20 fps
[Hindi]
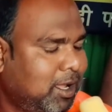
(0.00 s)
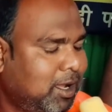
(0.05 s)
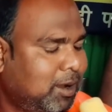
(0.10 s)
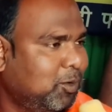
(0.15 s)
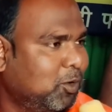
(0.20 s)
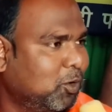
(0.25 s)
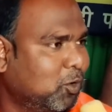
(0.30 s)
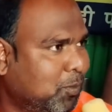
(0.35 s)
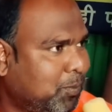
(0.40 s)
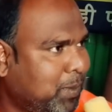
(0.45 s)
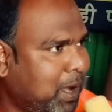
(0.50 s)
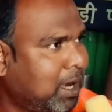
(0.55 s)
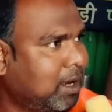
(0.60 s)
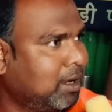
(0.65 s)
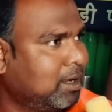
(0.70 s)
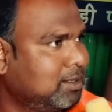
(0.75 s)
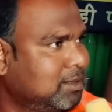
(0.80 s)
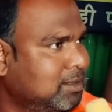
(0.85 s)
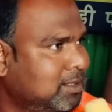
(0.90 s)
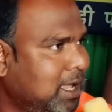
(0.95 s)
हम लोग
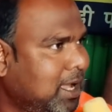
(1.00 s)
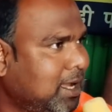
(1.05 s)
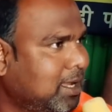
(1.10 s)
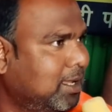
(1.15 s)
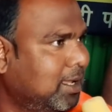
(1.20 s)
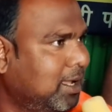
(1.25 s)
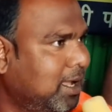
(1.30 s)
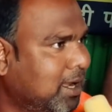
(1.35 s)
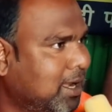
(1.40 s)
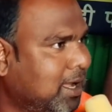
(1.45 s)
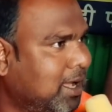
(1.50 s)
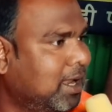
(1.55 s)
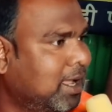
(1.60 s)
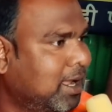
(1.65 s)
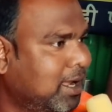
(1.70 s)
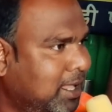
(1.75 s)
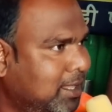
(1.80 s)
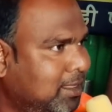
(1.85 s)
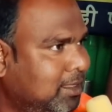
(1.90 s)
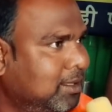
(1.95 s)
गोपालगंज से आके यहाँ खाना
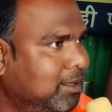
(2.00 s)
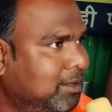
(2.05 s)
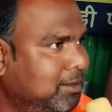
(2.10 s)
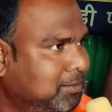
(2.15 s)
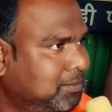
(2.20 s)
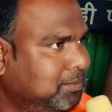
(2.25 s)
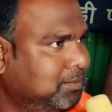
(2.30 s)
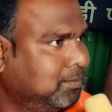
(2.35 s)
खाते हैं